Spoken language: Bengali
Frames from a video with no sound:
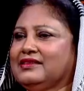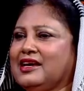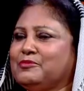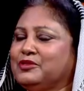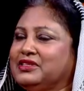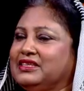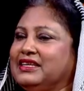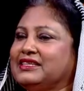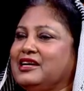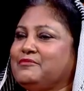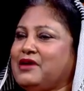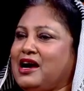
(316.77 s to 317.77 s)
তার মধ্যে
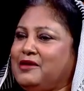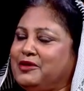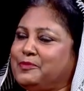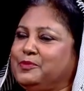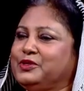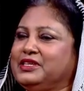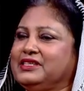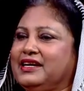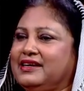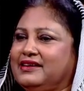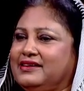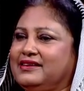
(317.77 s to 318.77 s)
দেখতাম আমার প্রতি
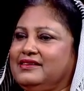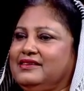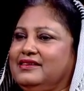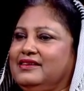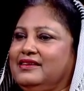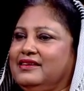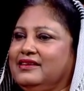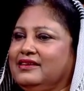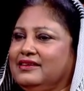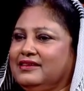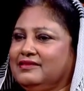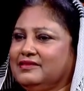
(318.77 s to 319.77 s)
তার
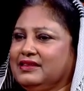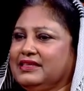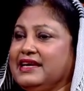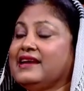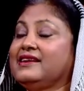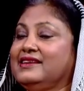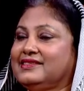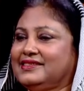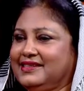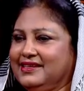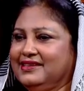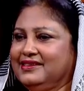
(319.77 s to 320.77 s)
কেয়ারনেসটা